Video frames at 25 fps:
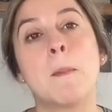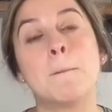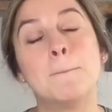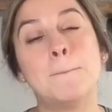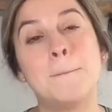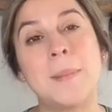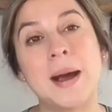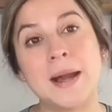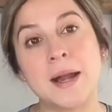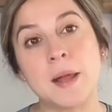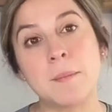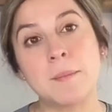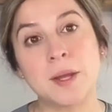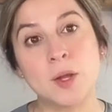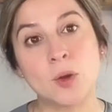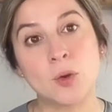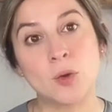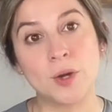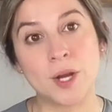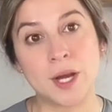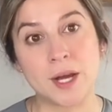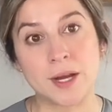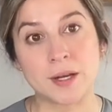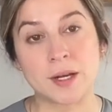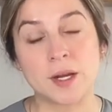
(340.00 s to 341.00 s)
para
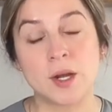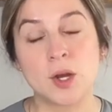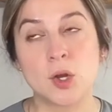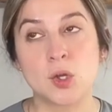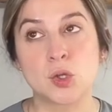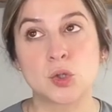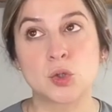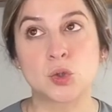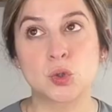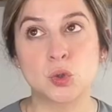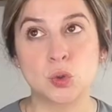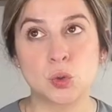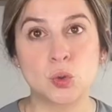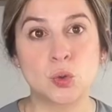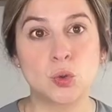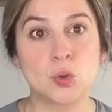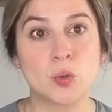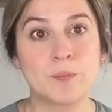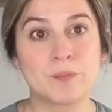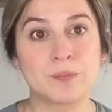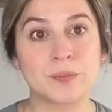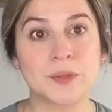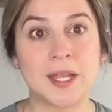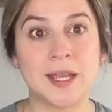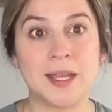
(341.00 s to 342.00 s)
mejorar sus
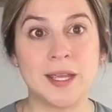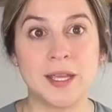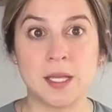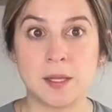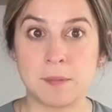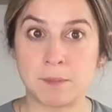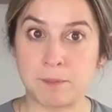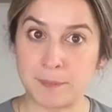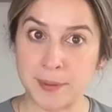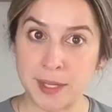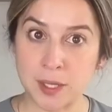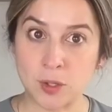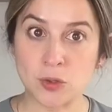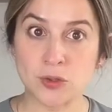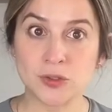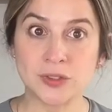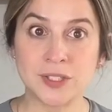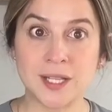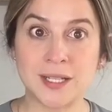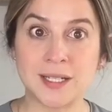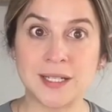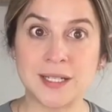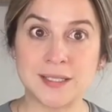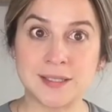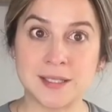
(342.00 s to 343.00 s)
eh, picos
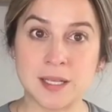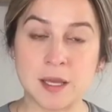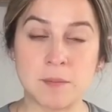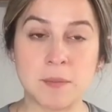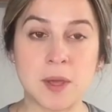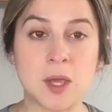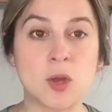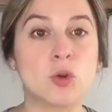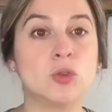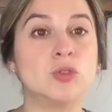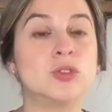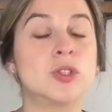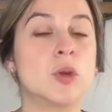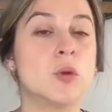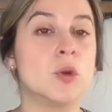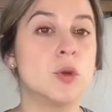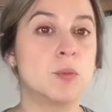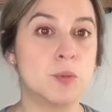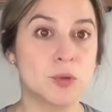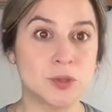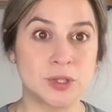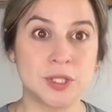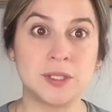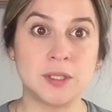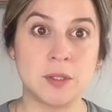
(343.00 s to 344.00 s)
de glicemia y contribuir
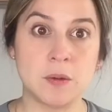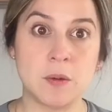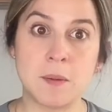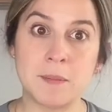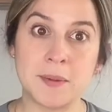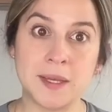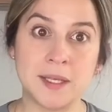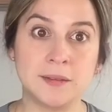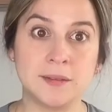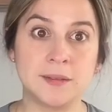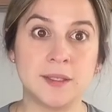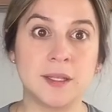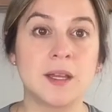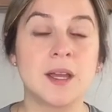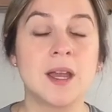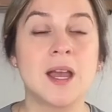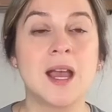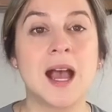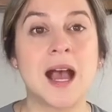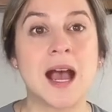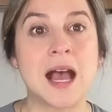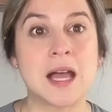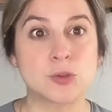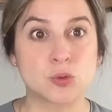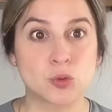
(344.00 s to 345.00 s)
positivamente
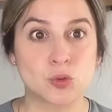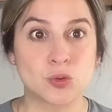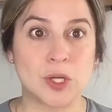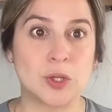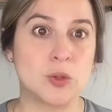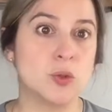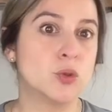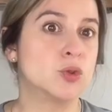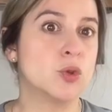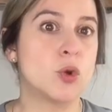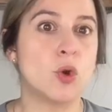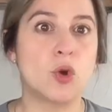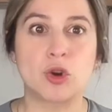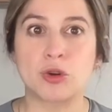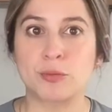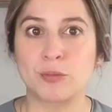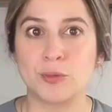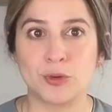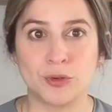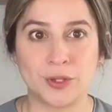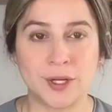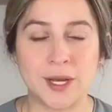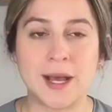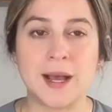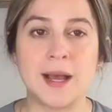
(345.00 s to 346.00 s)
a su salud
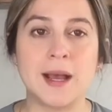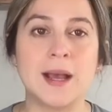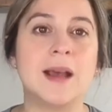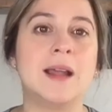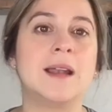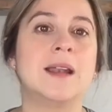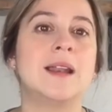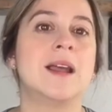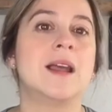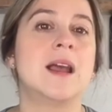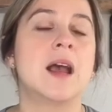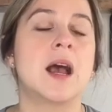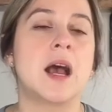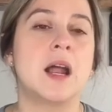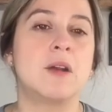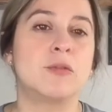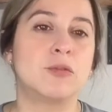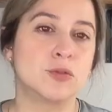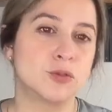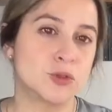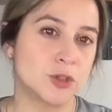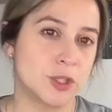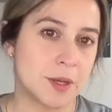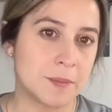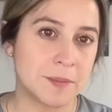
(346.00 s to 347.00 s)
hormonal, al
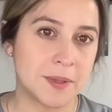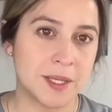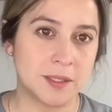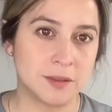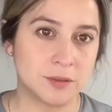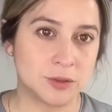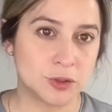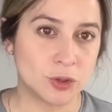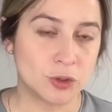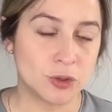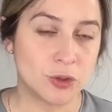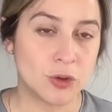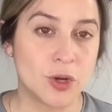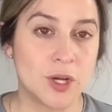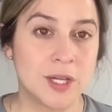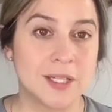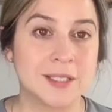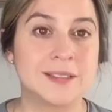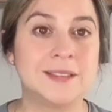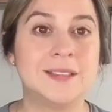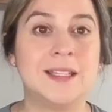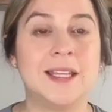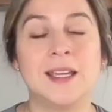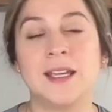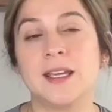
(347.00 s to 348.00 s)
funcionamiento
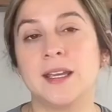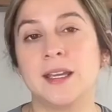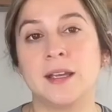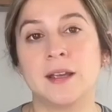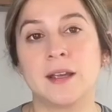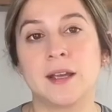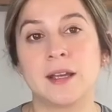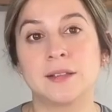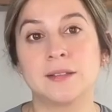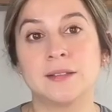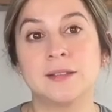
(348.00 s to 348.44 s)
de,